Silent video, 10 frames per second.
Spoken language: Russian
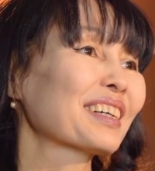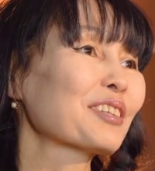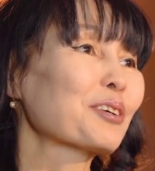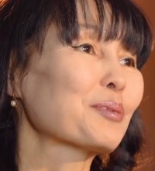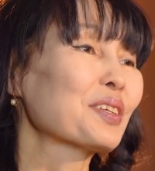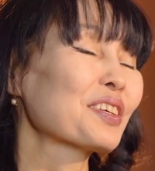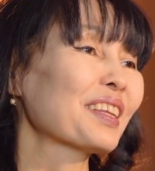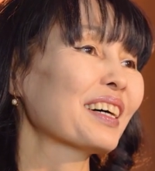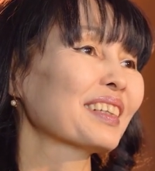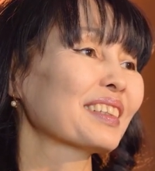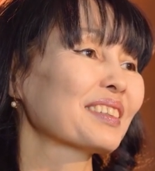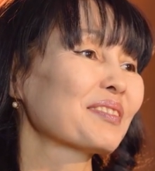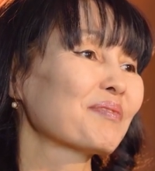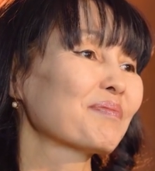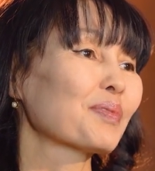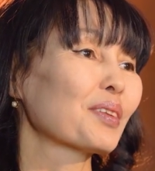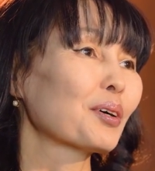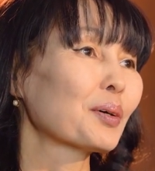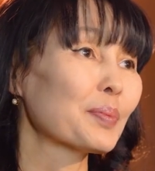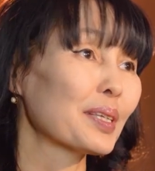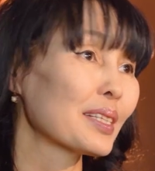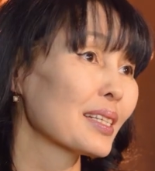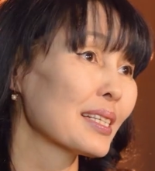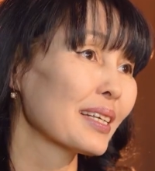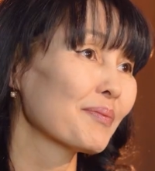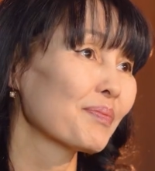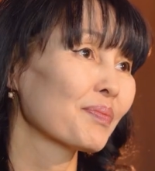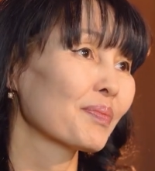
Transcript: который мечтал о бизнесе,